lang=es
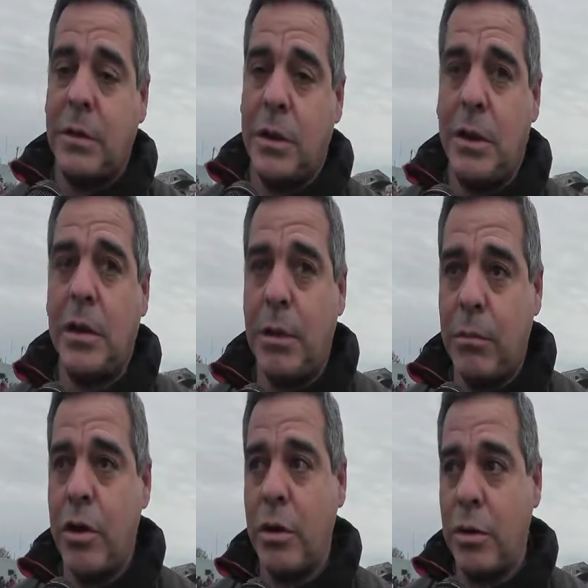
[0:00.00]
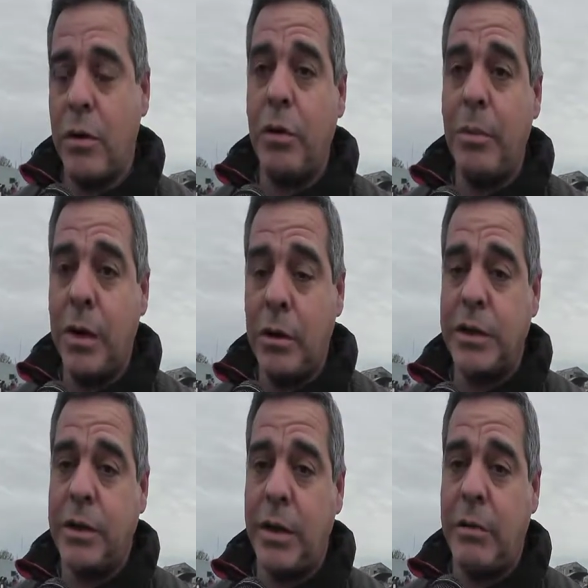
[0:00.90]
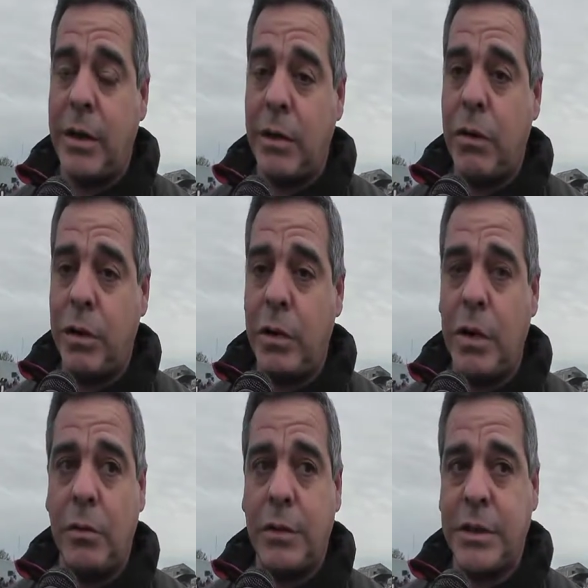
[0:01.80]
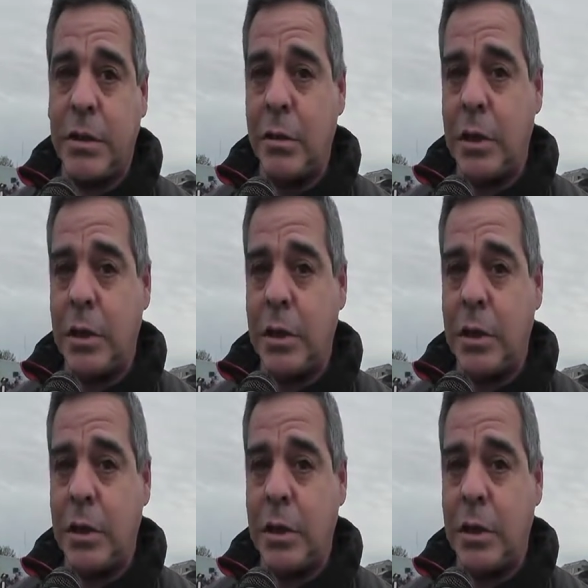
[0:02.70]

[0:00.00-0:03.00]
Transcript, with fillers: que tenemos chicos 2011 que venían jugando el año pasado,